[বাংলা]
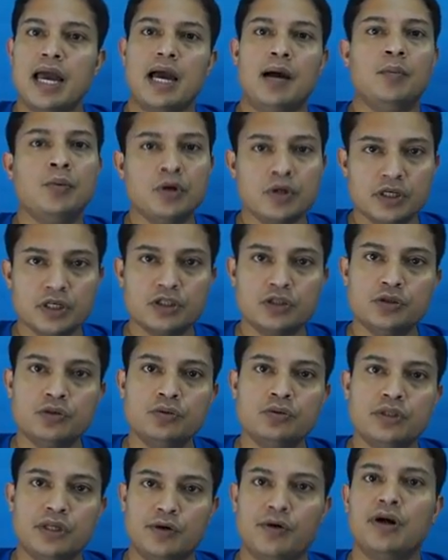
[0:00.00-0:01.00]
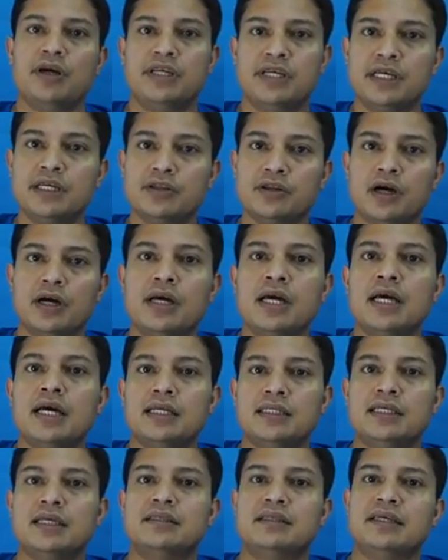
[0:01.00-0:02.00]
এমন কিছু দেওয়া ঠিক নয়
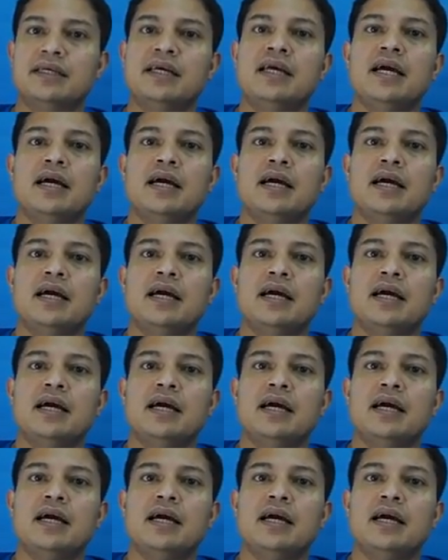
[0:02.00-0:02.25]
যাতে